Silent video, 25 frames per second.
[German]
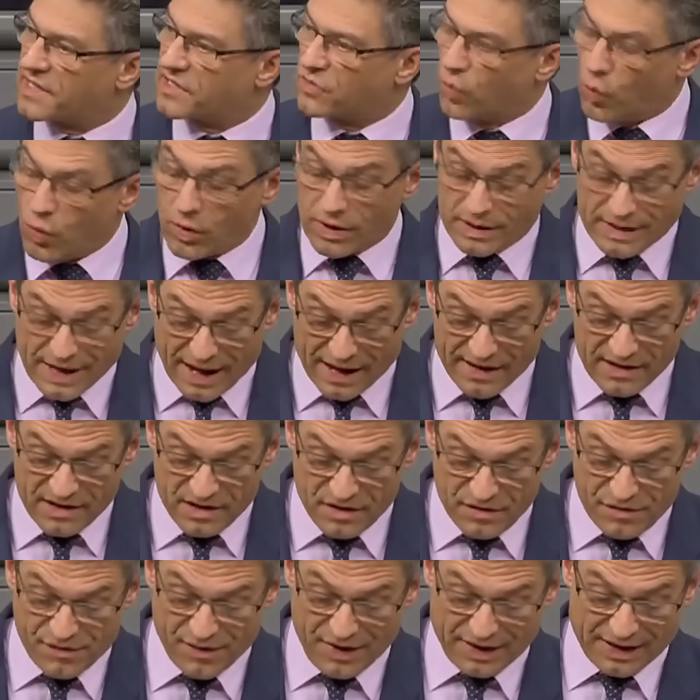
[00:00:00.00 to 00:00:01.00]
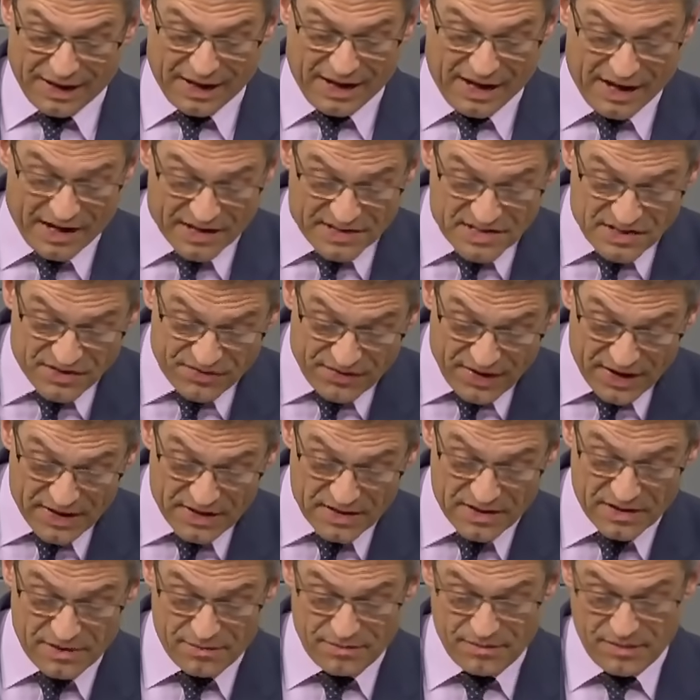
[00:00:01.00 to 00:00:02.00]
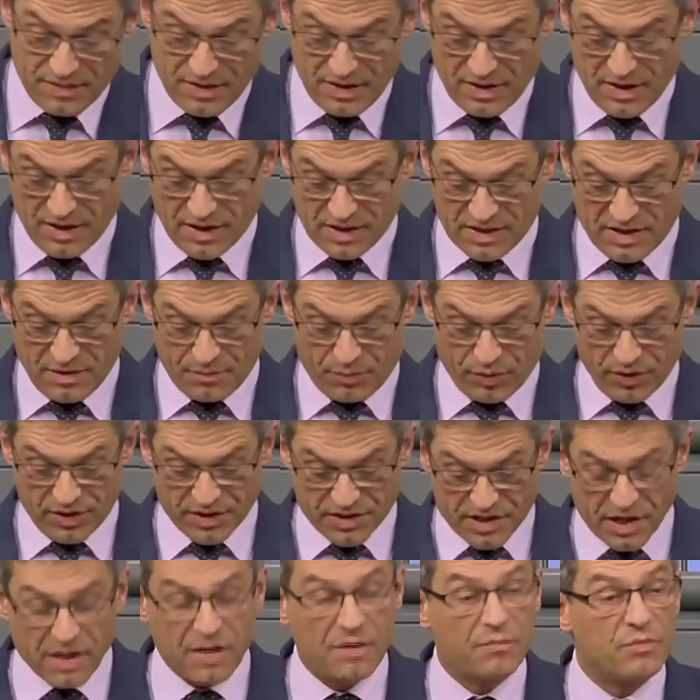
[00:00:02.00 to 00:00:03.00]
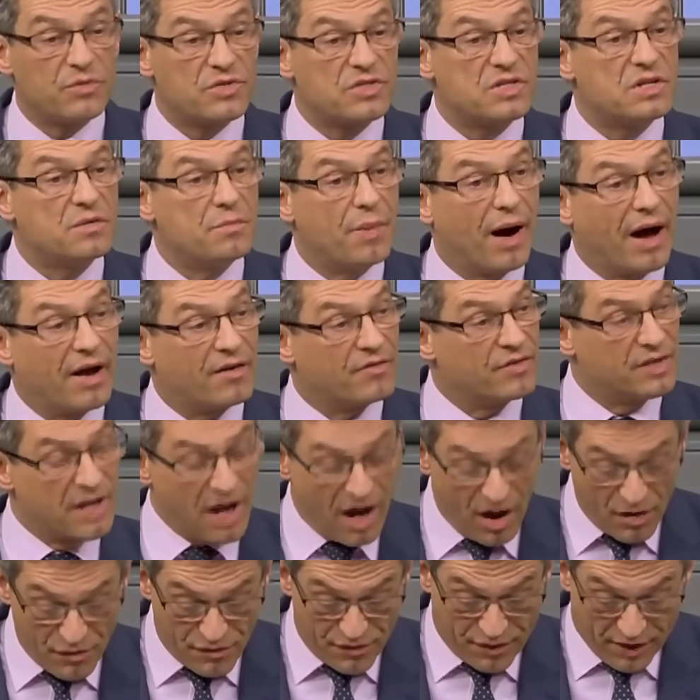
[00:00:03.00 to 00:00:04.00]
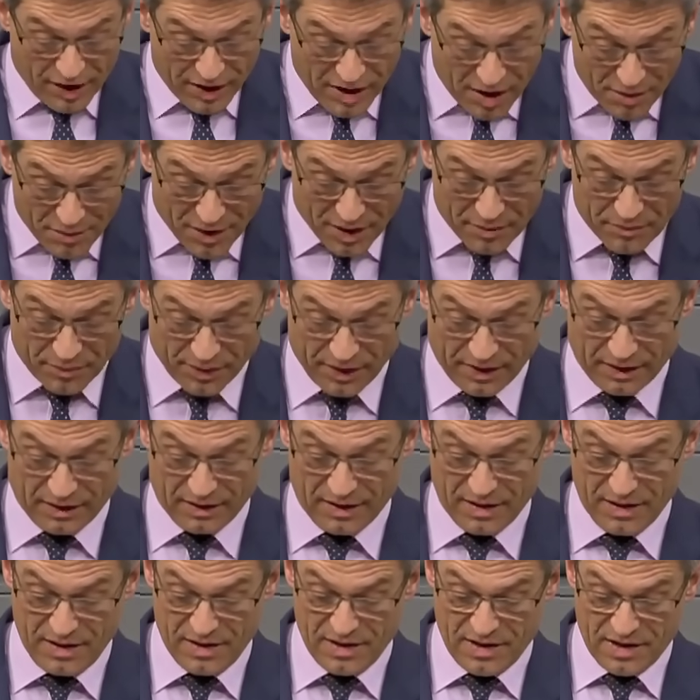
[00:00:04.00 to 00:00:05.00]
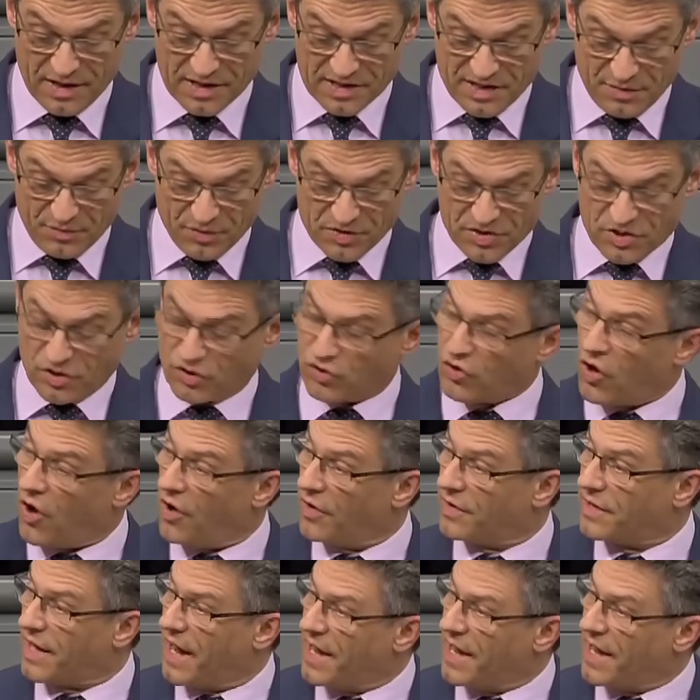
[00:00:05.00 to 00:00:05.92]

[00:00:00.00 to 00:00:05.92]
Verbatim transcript: sogenannten Verkehrswende. Die Politik muss die Bahn wieder auf Vordermann bringen. Sie muss sie dort